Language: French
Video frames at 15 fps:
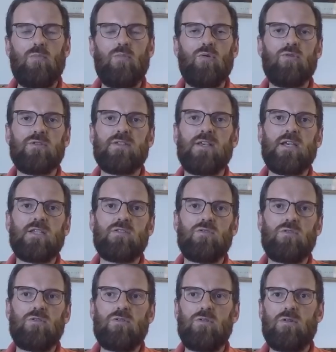process
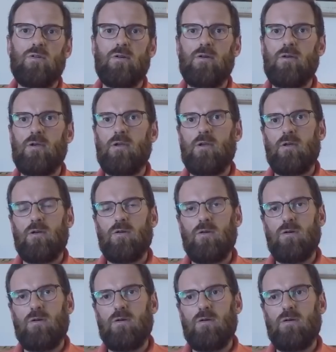de,
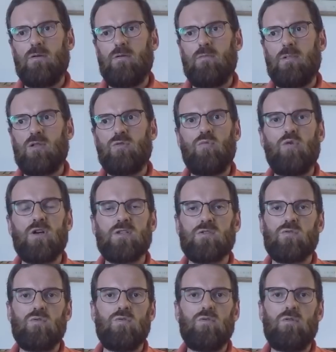ben, boissons de
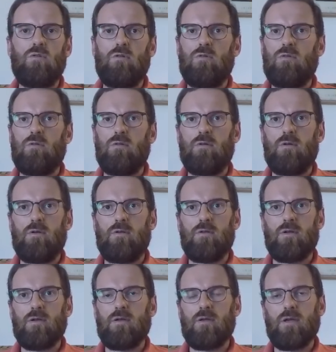boisson
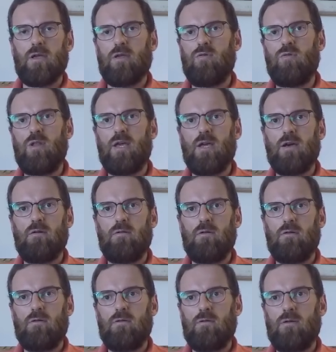régulière
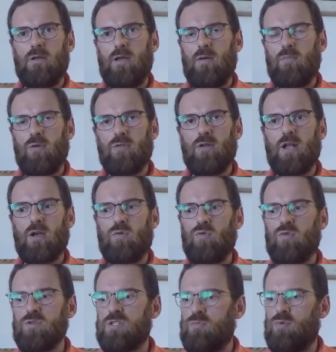pendant la
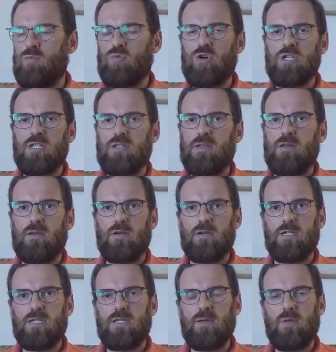course et puis moi j'étais, euh,
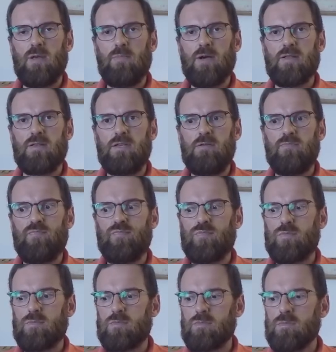j'étais bien parti.
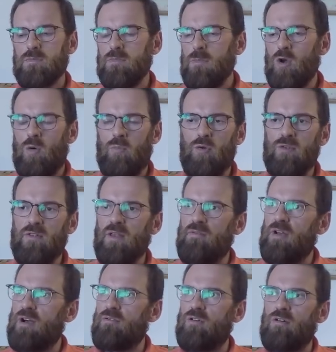En plus il y avait
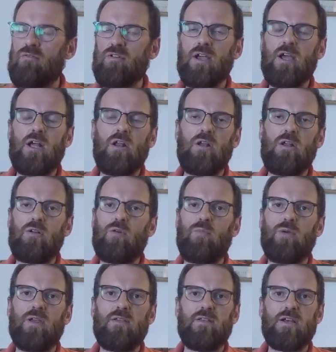un vent frais, le
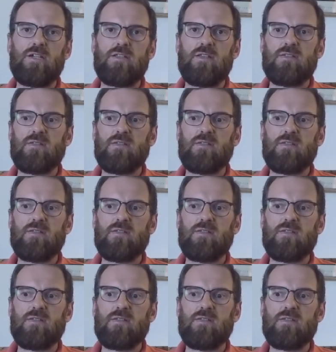paysage était